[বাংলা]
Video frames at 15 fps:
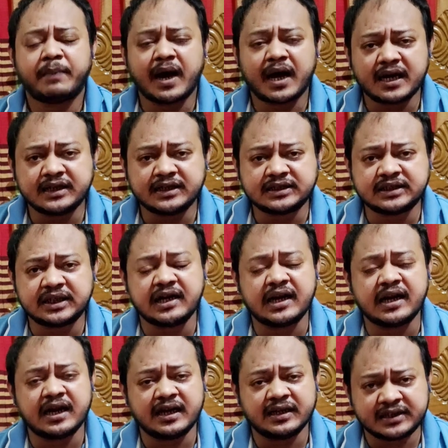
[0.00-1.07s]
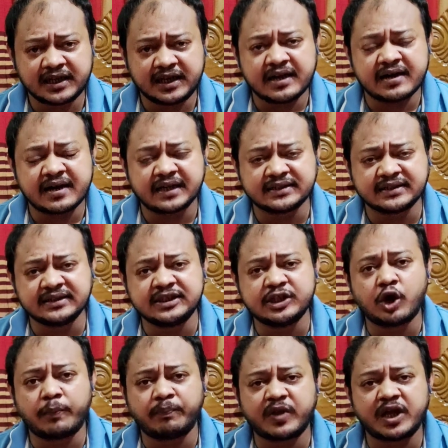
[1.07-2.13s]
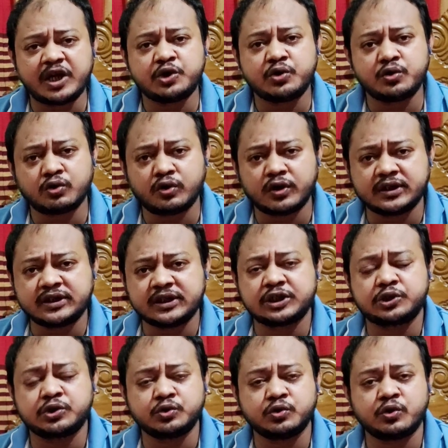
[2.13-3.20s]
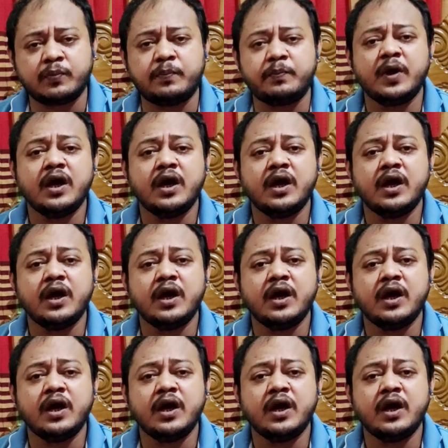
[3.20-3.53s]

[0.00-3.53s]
বাংলাদেশের যে রাজনীতি রপ্তানি শুরু করেছে সুদূর